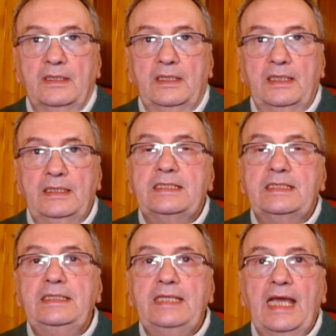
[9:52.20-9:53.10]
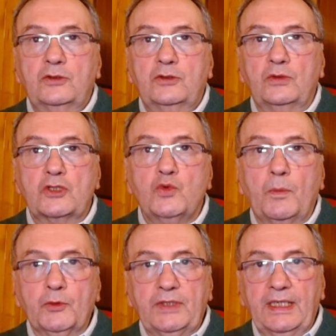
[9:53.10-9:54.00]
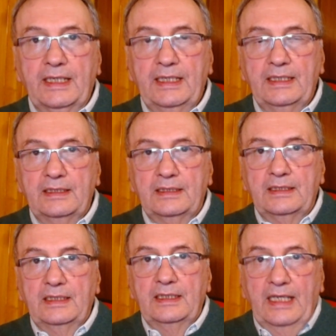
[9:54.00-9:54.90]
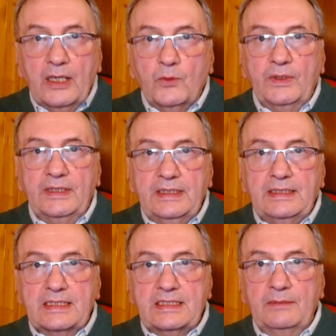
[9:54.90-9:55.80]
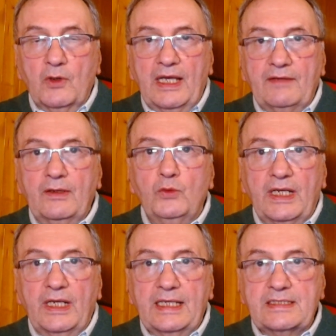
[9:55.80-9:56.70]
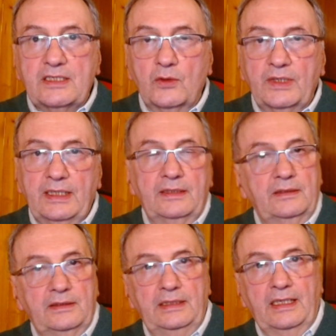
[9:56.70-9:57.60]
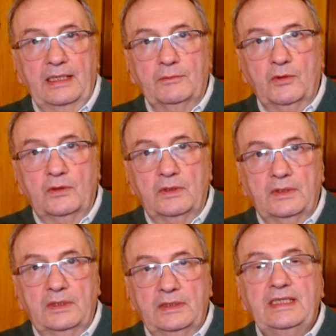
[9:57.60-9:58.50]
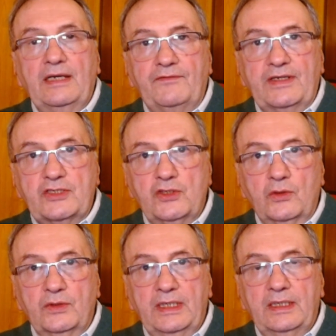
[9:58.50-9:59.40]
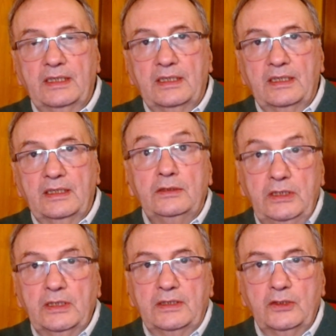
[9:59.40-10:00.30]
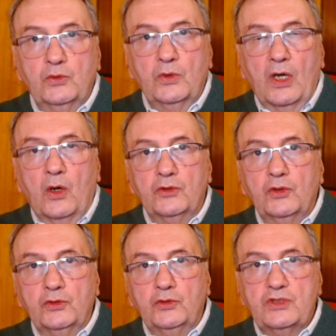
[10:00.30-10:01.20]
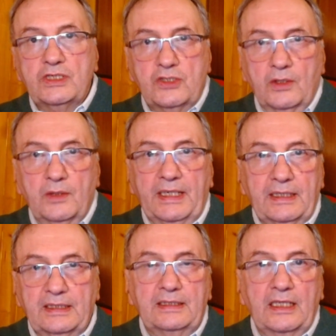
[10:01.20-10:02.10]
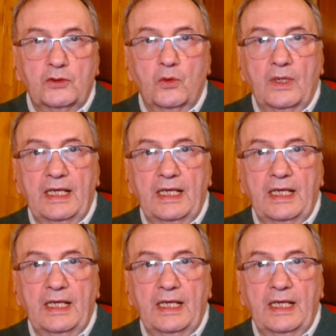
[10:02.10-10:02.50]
eh, insidiato nel suo potere e quindi ne stimolava una reazione, diremmo, di avversione, di addirittura odio, di uccisione perché ha tentato con la